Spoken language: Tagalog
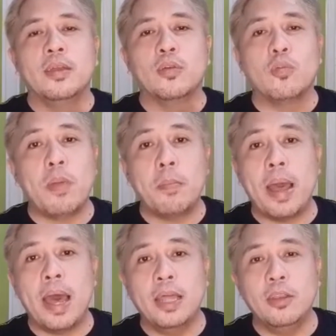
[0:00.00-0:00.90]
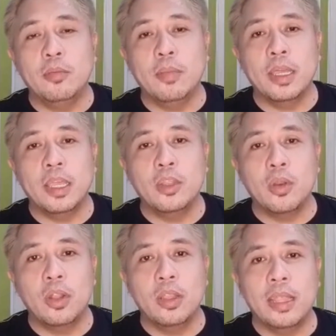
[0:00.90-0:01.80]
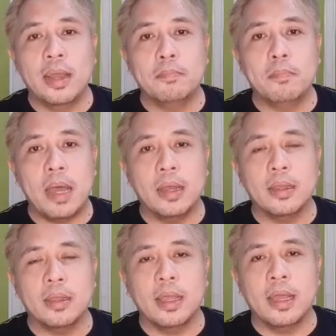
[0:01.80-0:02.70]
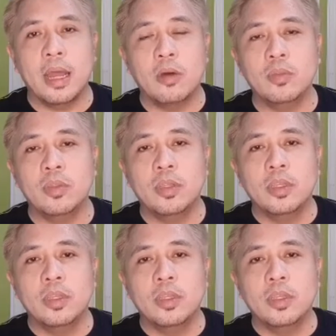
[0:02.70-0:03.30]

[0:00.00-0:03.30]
kung paano mag-enroll ng bank account.